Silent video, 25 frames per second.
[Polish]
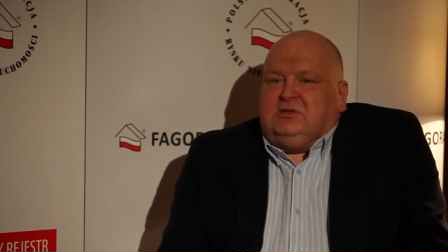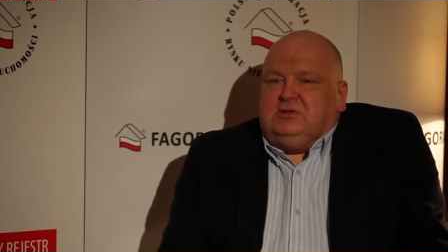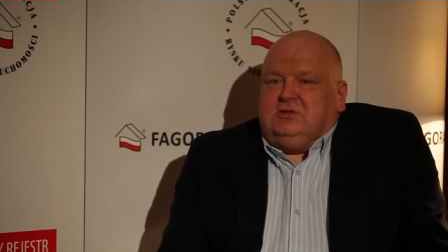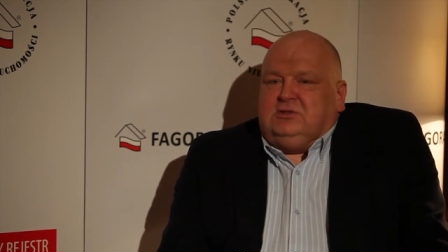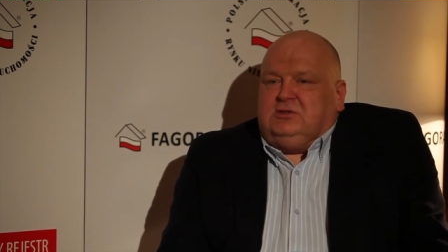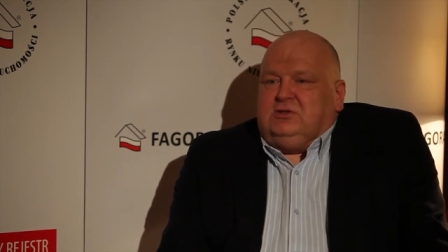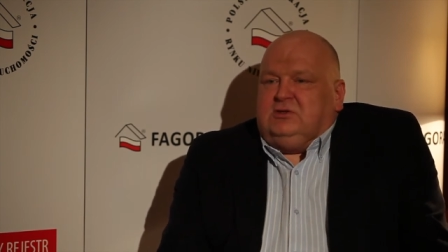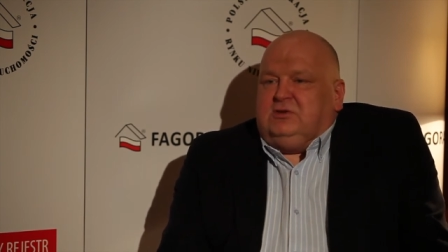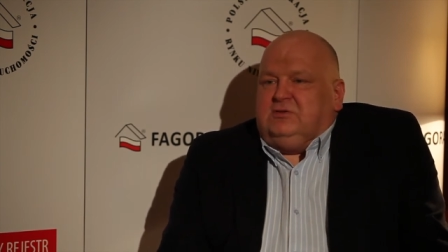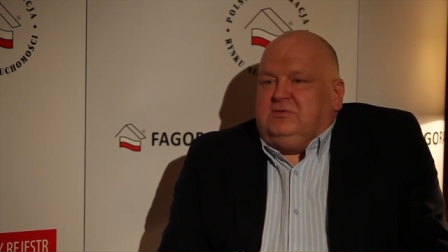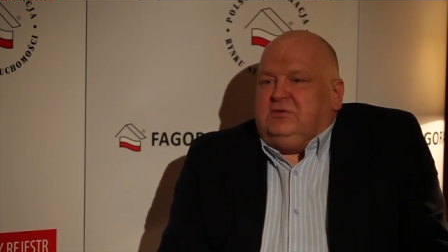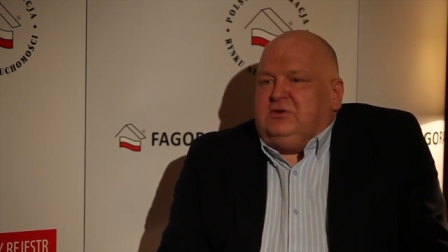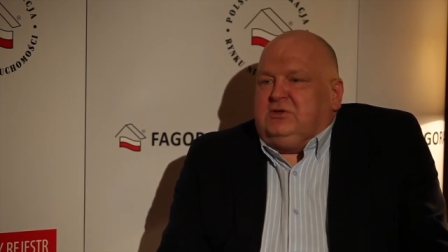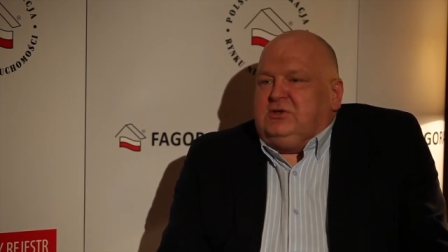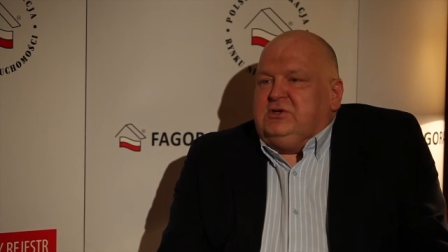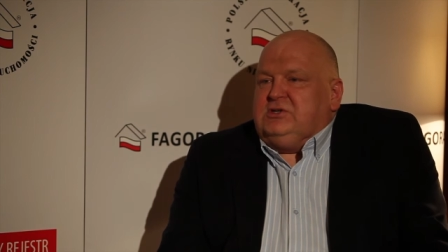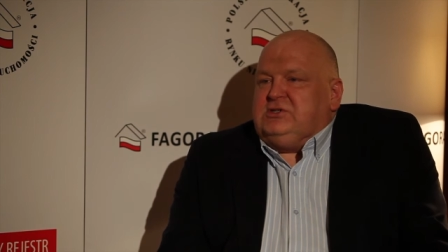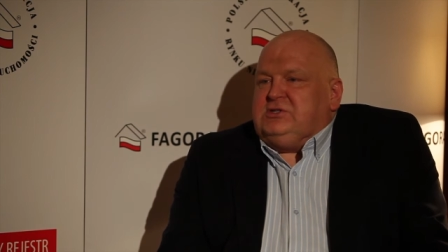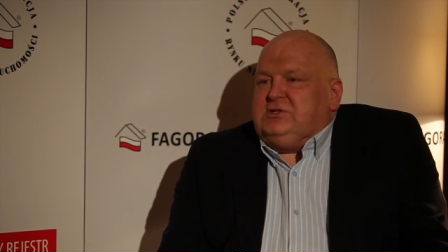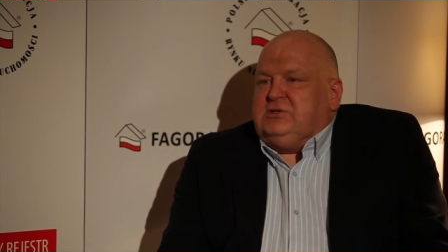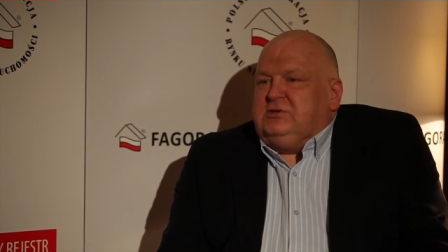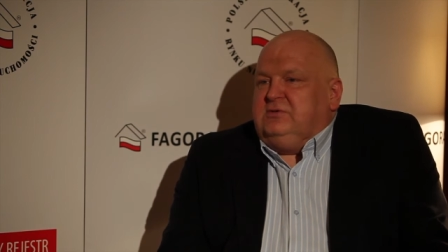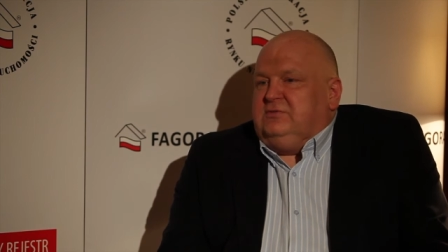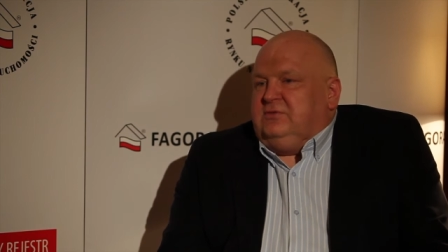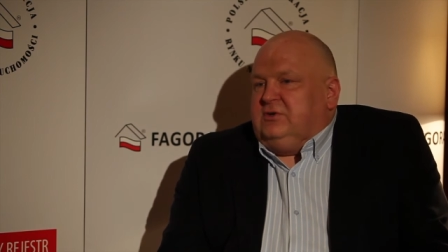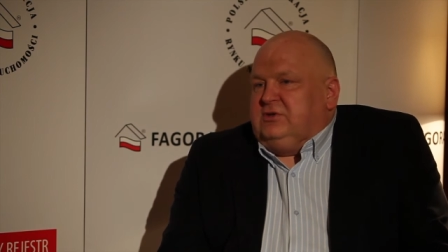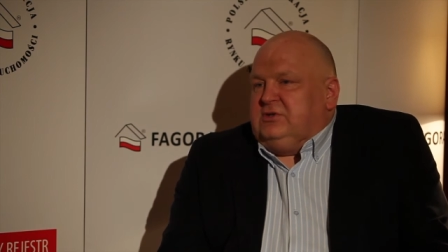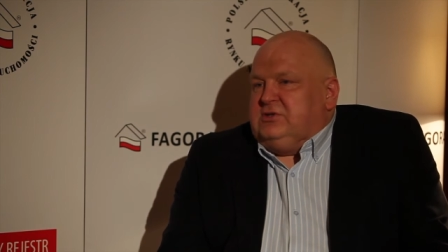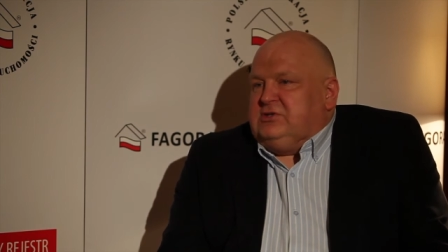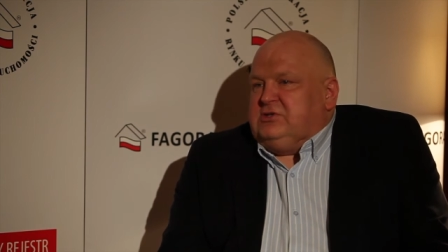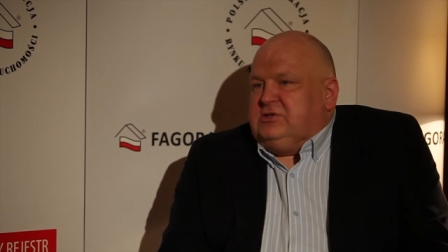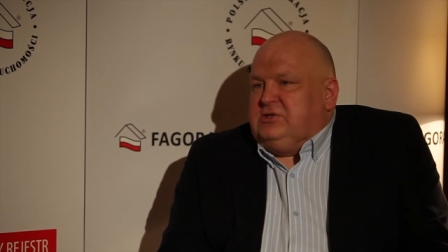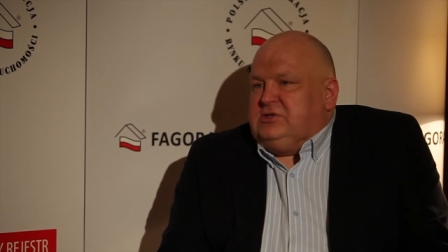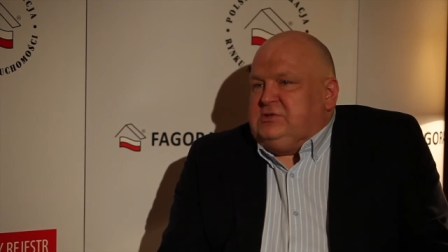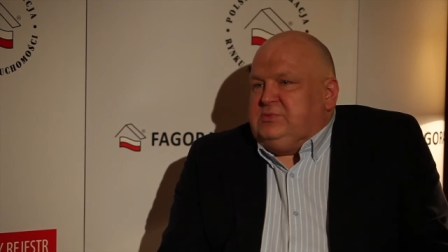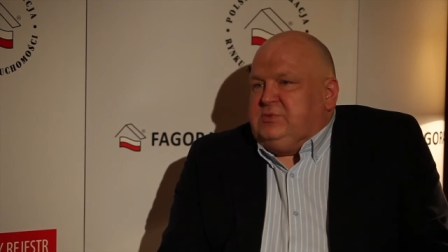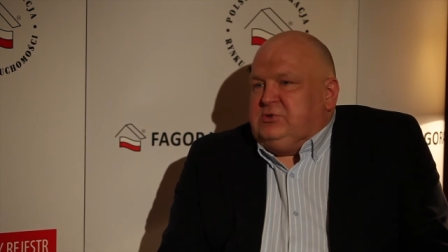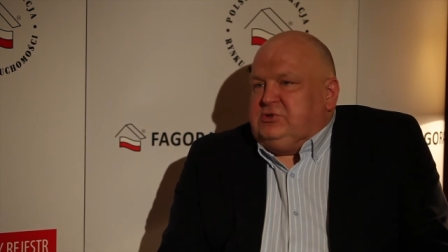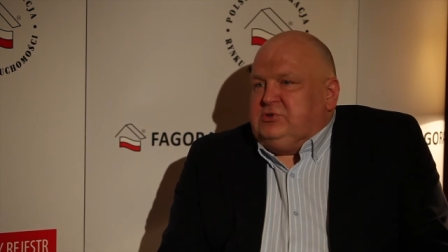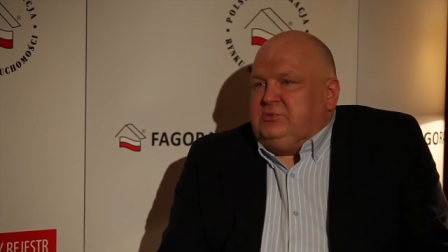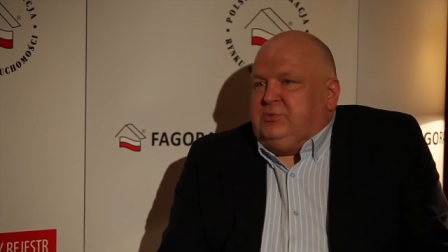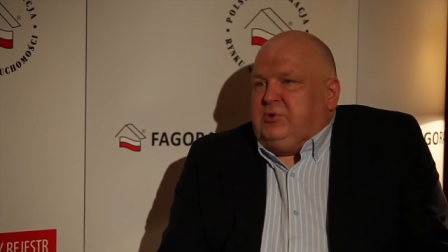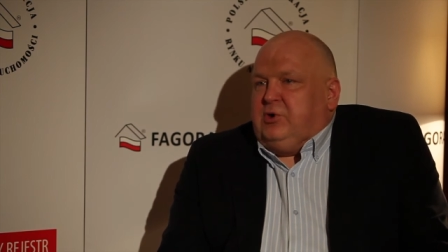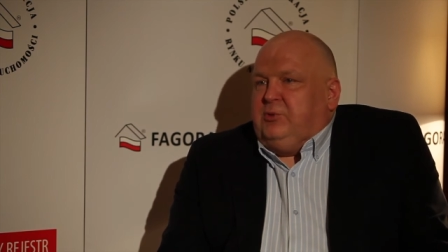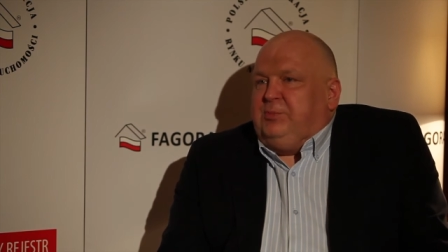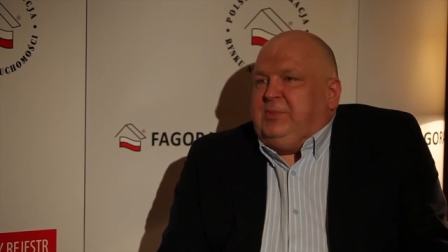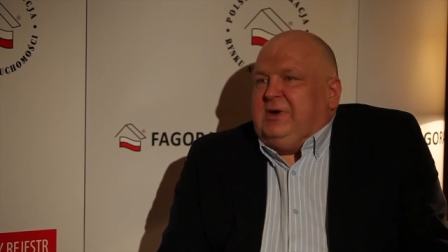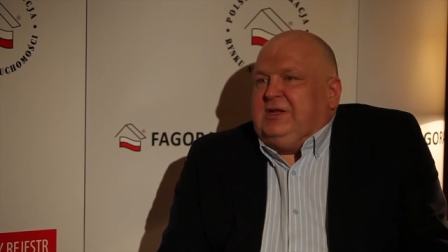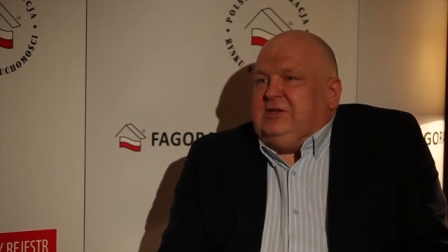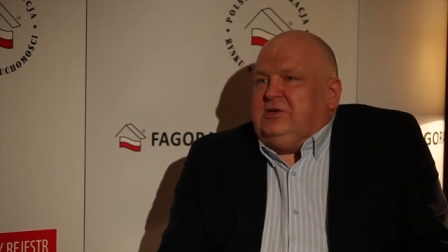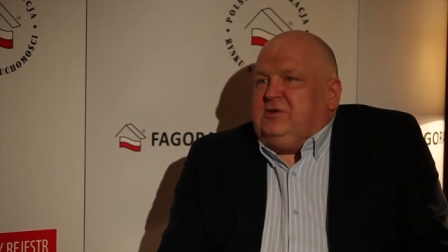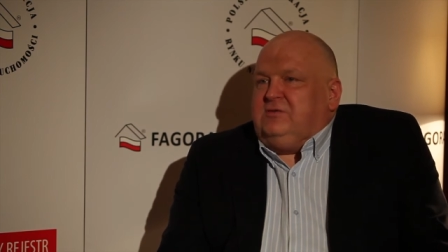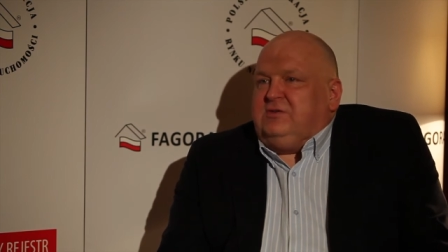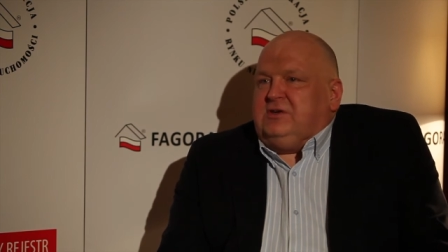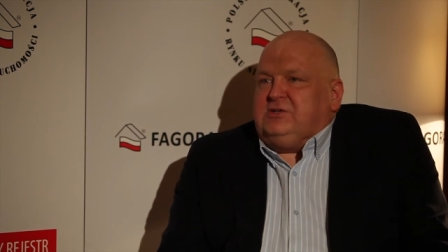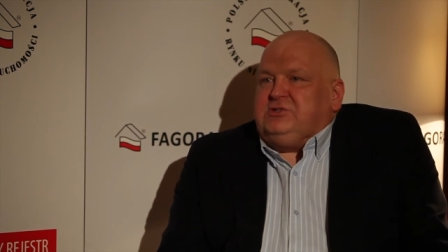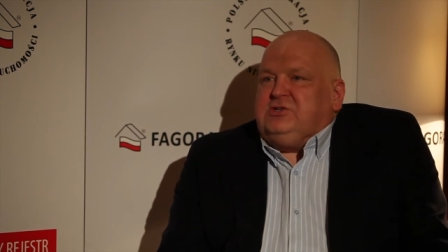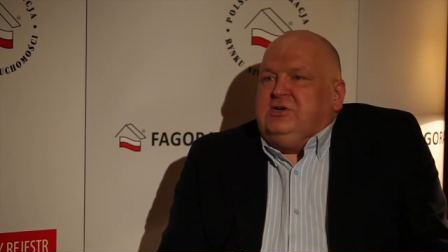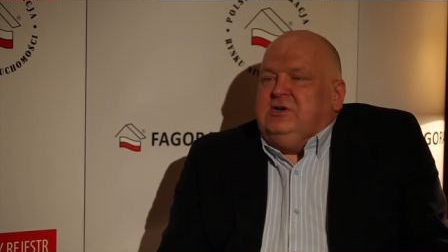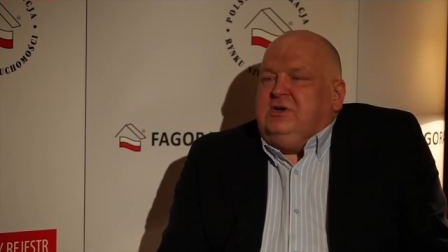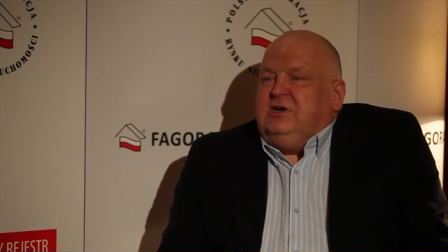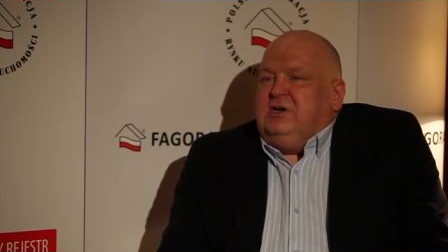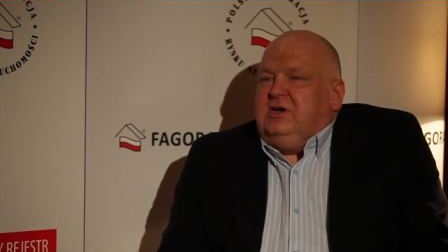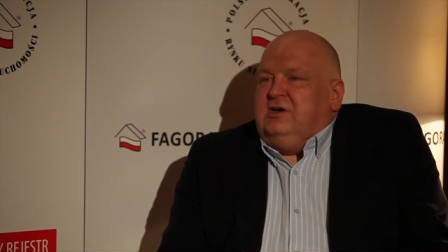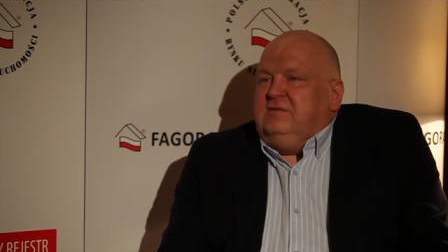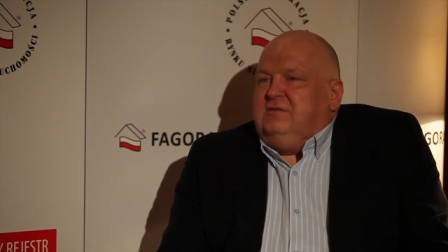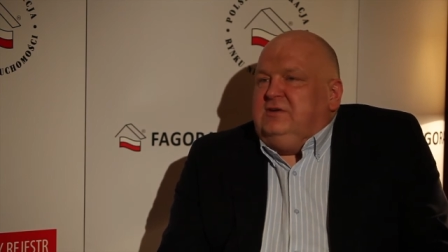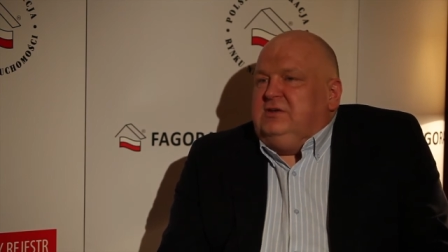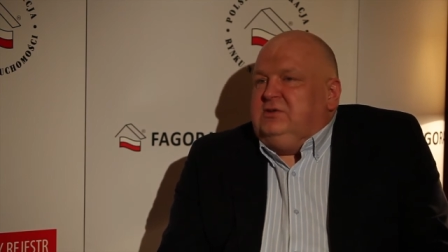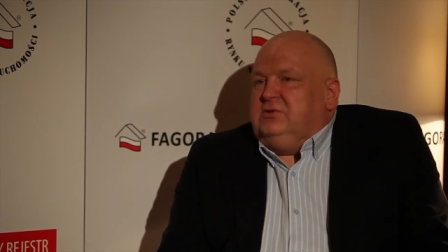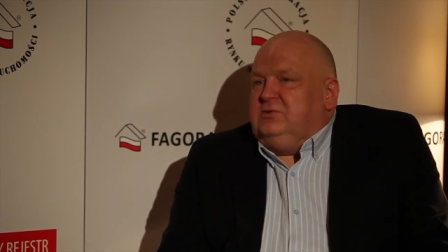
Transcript: to, to w, określony, w określony sposób opanować,